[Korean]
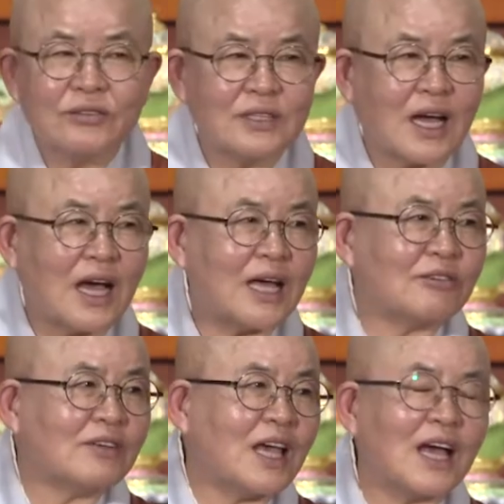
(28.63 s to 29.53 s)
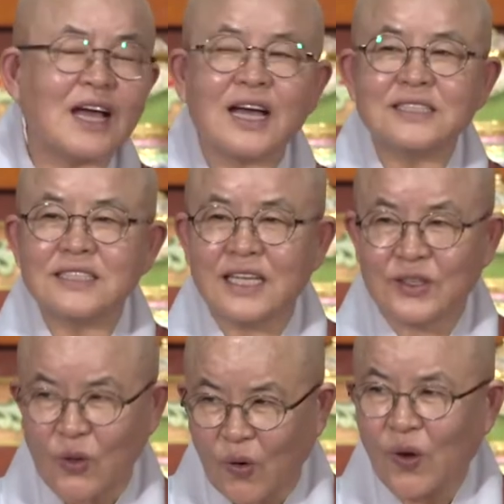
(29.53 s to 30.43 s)
우리가 하루에 한
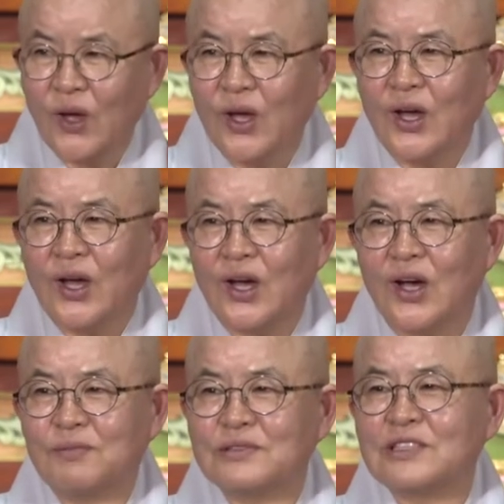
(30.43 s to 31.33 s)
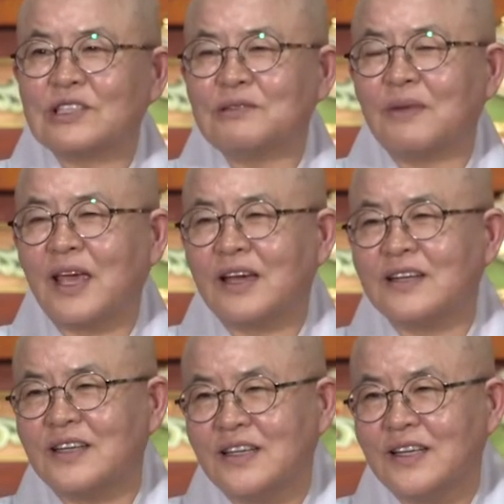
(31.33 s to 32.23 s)
가지라도 아, 부처님의
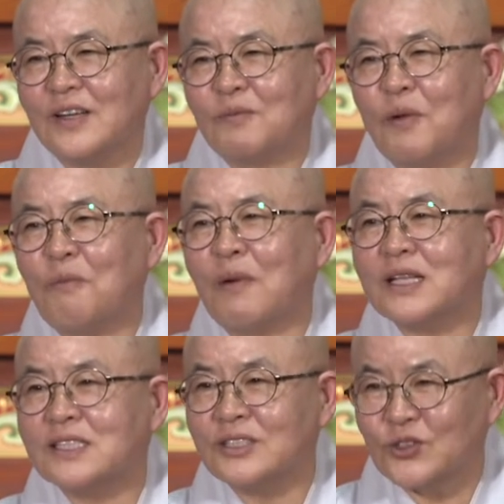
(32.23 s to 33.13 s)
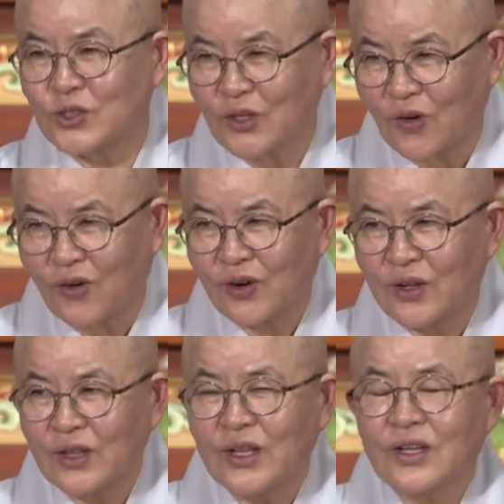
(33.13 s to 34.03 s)
행을 본받을 수 있고
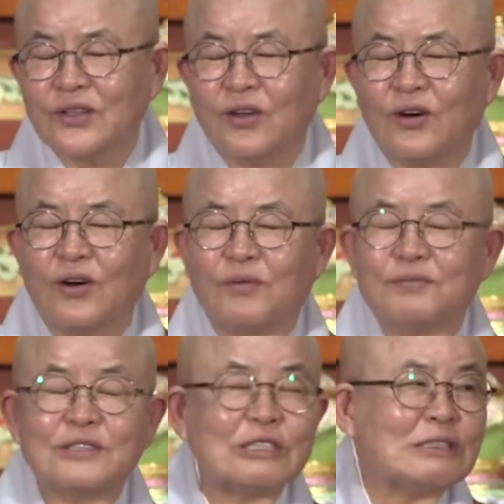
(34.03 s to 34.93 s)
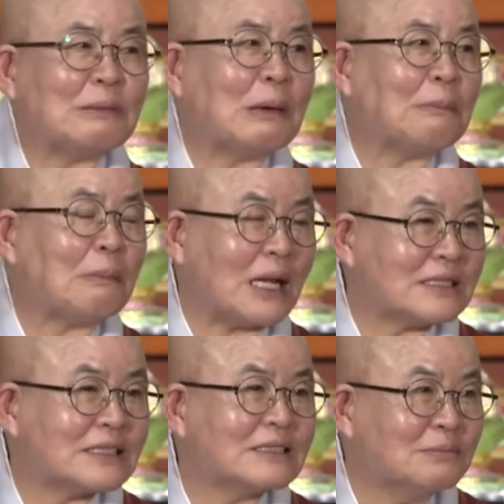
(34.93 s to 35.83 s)
또 부처님의
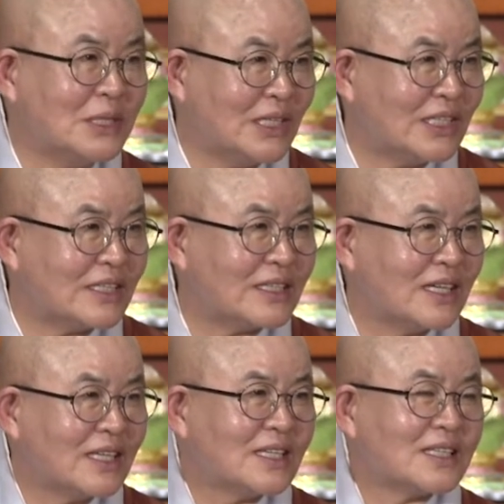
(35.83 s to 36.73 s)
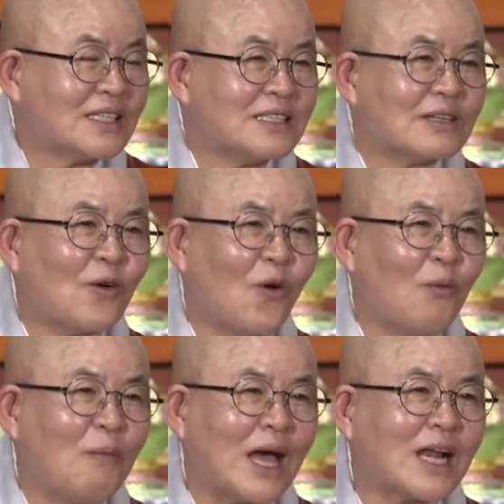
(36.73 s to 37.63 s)
말씀을 듣고
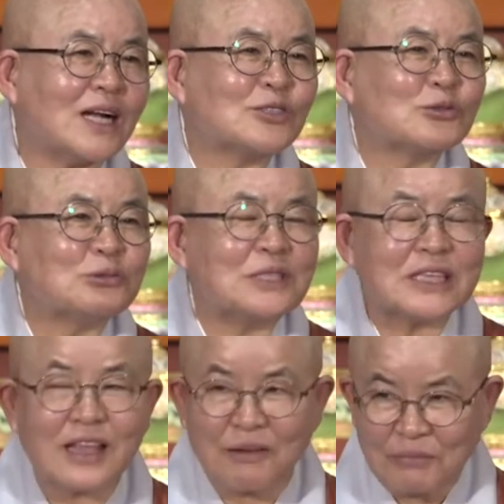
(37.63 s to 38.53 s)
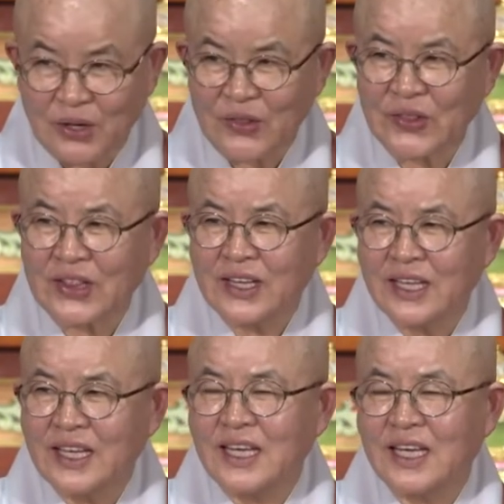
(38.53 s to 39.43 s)
말할 수 있다면
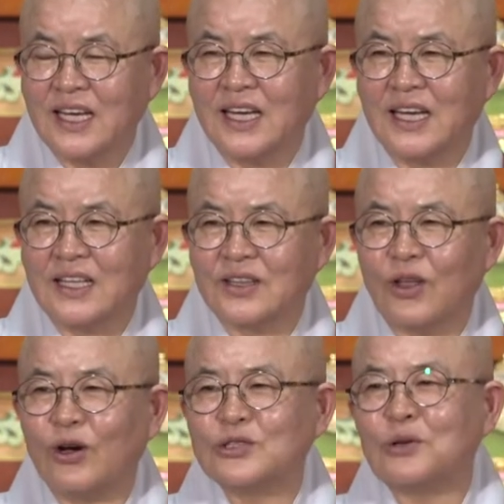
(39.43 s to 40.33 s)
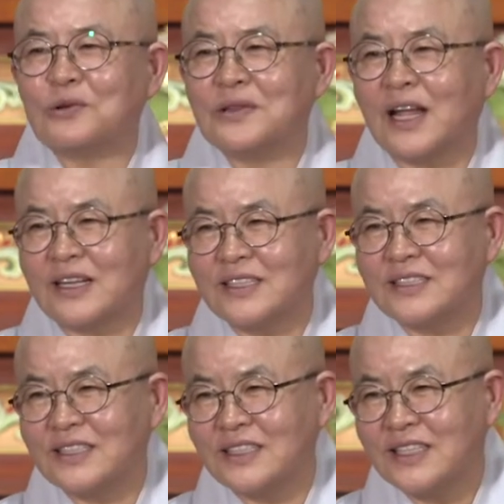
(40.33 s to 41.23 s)
아, 더 좋은
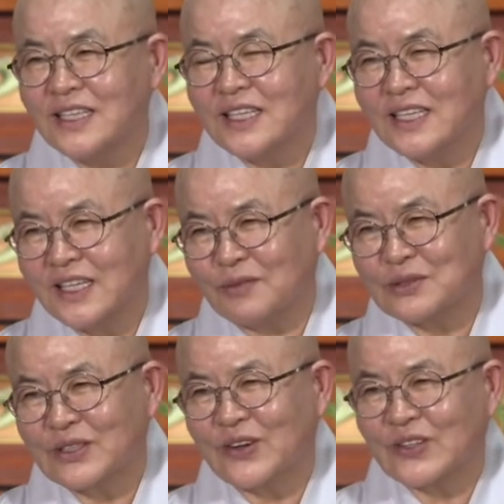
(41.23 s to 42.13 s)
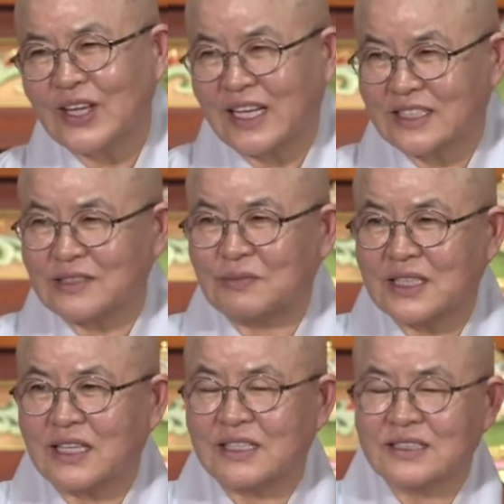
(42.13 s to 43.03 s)
날들이 예, 없을 것
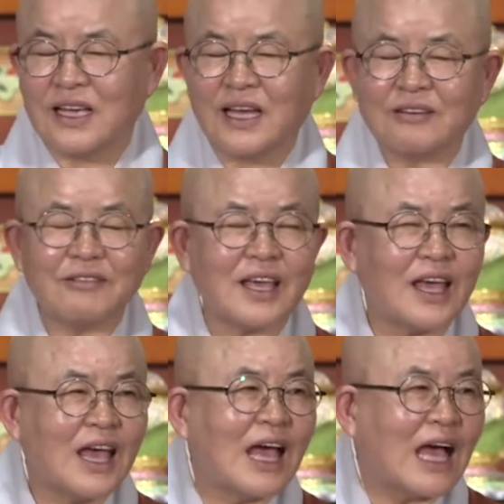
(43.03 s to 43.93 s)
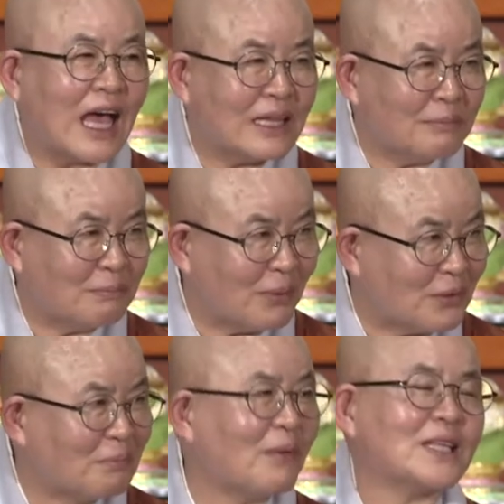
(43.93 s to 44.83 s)
같습니다. 그래서 하루에 한
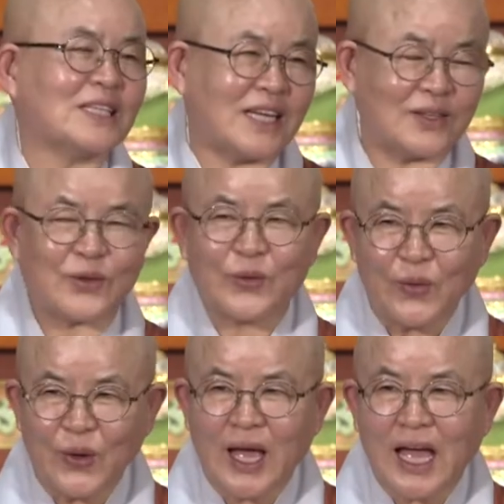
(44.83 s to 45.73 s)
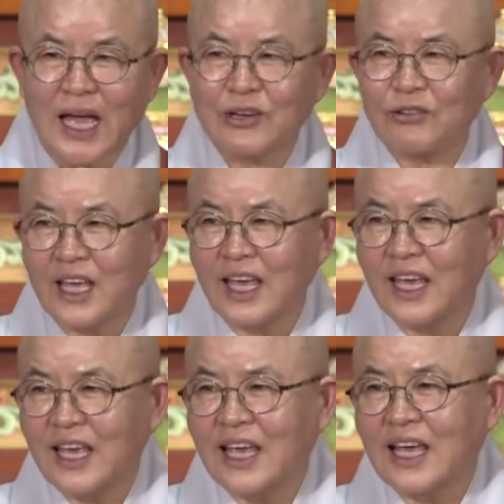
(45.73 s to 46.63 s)
번만이라도 하루에
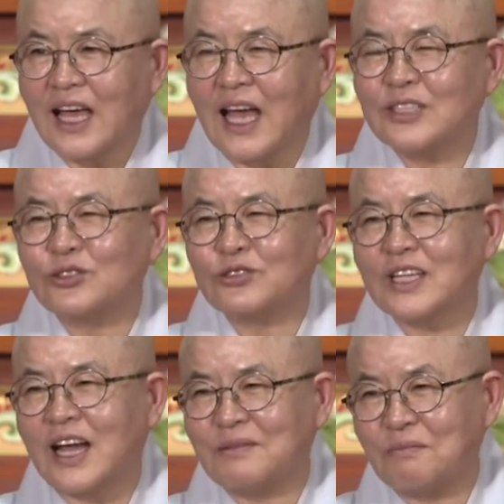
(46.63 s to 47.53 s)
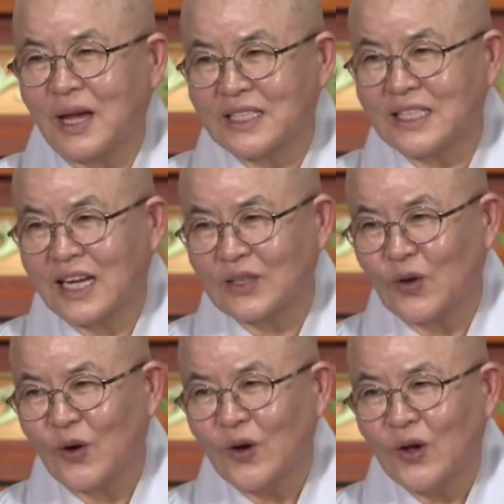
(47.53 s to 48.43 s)

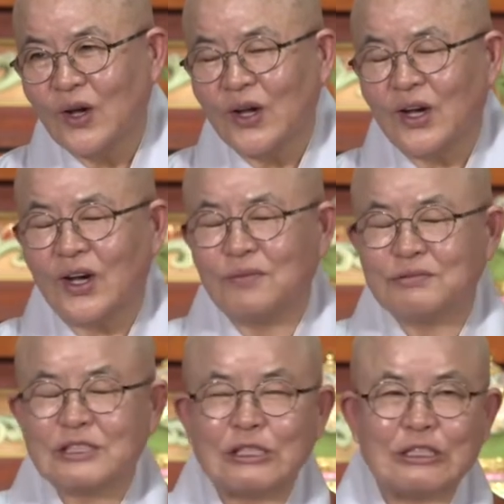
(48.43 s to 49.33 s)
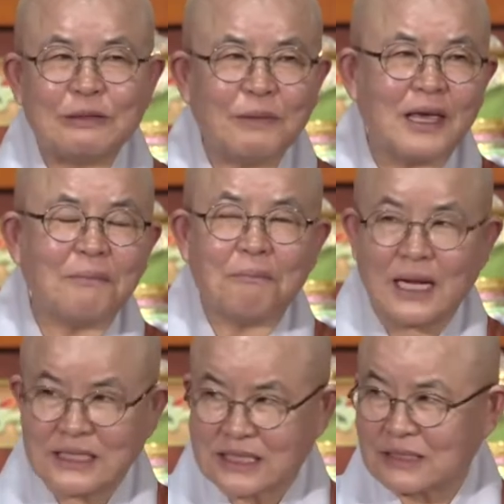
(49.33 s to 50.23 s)
한순간만이라도 어, 부처님의
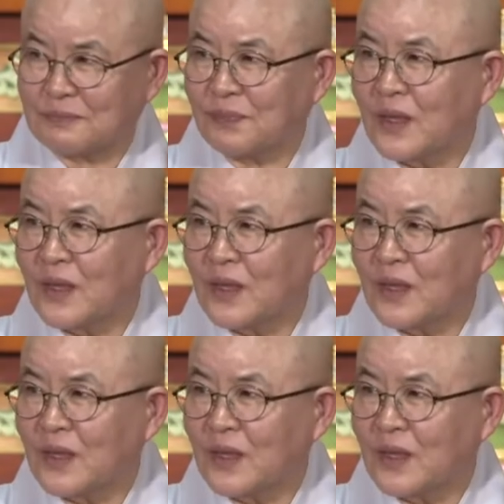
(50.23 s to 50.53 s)
말씀,